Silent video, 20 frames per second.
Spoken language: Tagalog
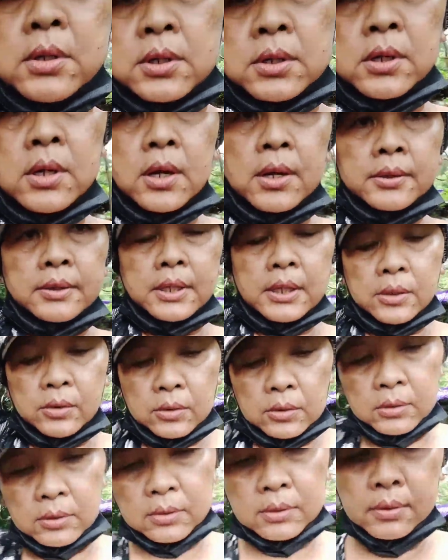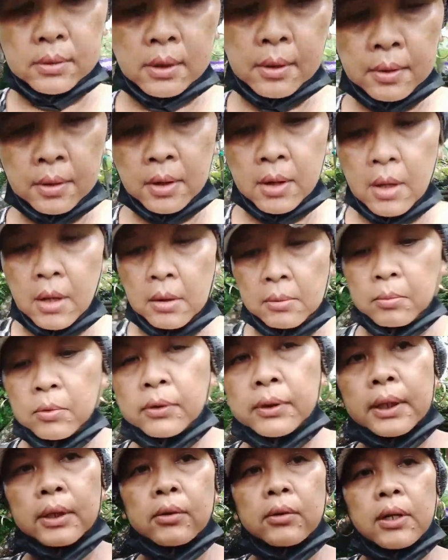andyan munti
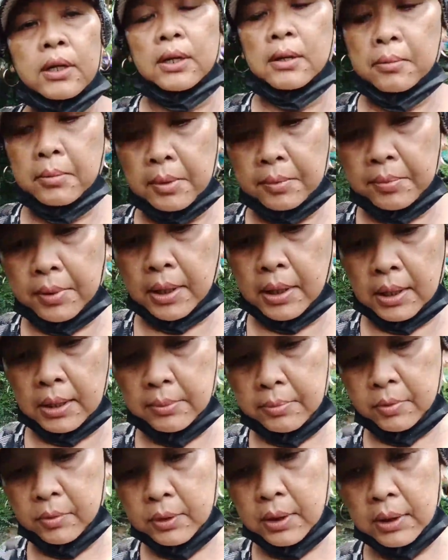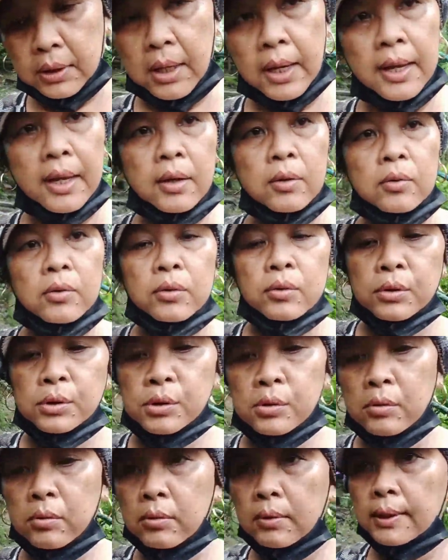ko na namang makalimutan kaya lulusong
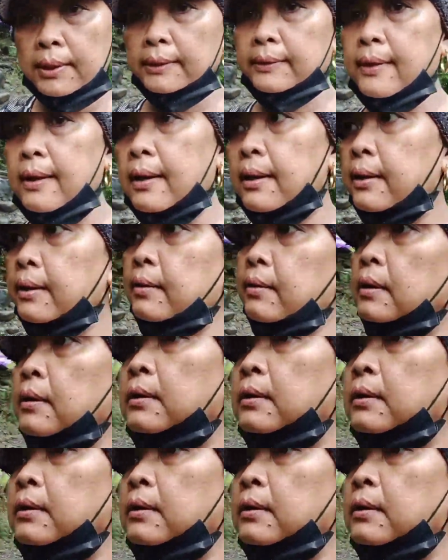ulit tayo oh.